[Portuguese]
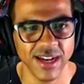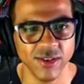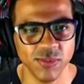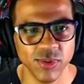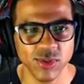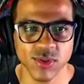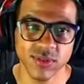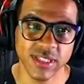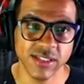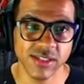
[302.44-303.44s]
Aí o pessoal
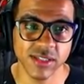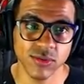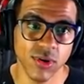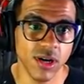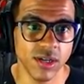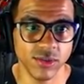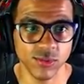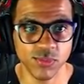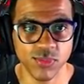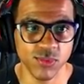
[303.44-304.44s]
tá dizendo que olha
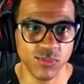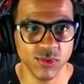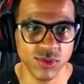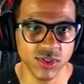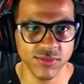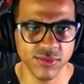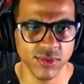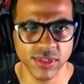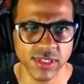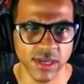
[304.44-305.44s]
o, possível
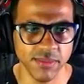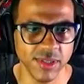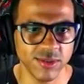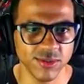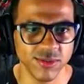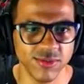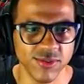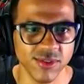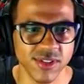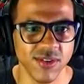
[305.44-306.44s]
lançamento do
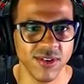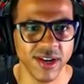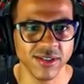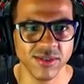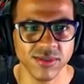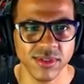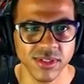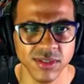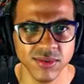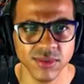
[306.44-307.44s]
Forza Horizon
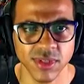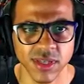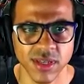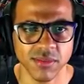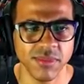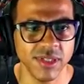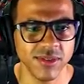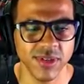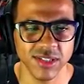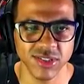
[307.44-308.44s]
5.
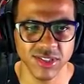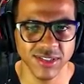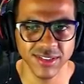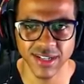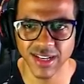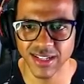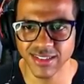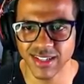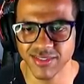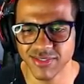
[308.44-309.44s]
Mano, eu achei
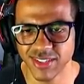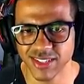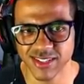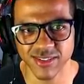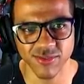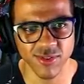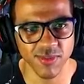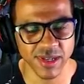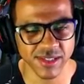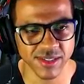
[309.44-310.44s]
nada a ver essa
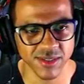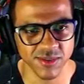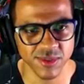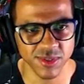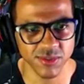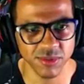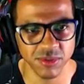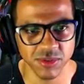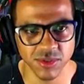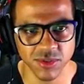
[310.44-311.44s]
informação que o
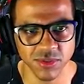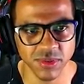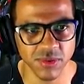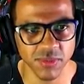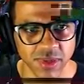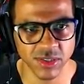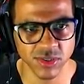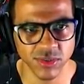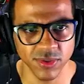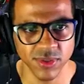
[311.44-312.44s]
Windows Club
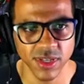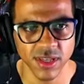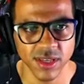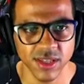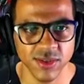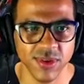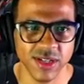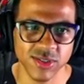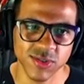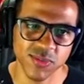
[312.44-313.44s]
compartilhou. Eu
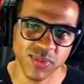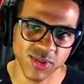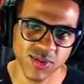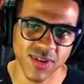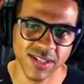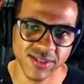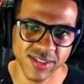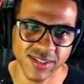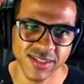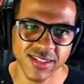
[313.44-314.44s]
acho que o pessoal às
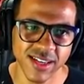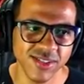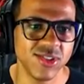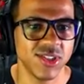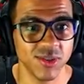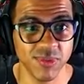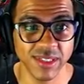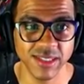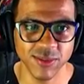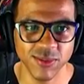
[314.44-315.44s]
vezes quer encher uma
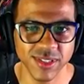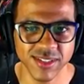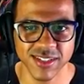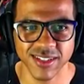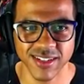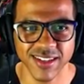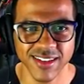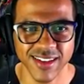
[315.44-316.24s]
linguiça, né?